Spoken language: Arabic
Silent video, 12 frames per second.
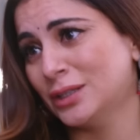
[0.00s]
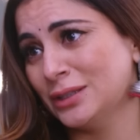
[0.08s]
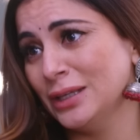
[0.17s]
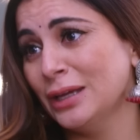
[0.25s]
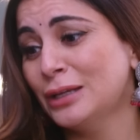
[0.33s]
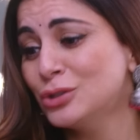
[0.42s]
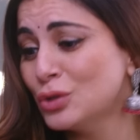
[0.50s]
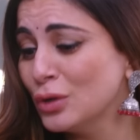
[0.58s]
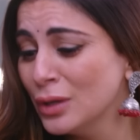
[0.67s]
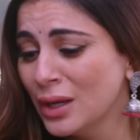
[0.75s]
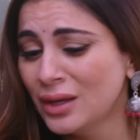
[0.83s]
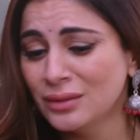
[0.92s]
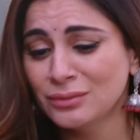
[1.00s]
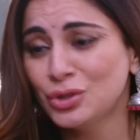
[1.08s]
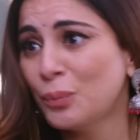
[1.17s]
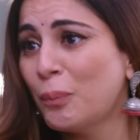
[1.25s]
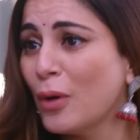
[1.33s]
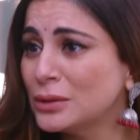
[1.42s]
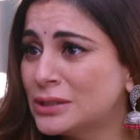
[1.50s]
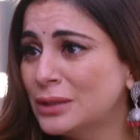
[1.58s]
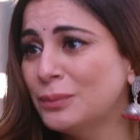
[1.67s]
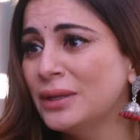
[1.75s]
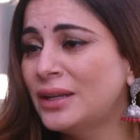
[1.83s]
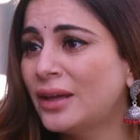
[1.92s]
او بمحبتك لهم لهيك
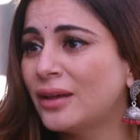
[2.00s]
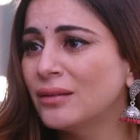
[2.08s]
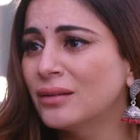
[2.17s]
بصراحه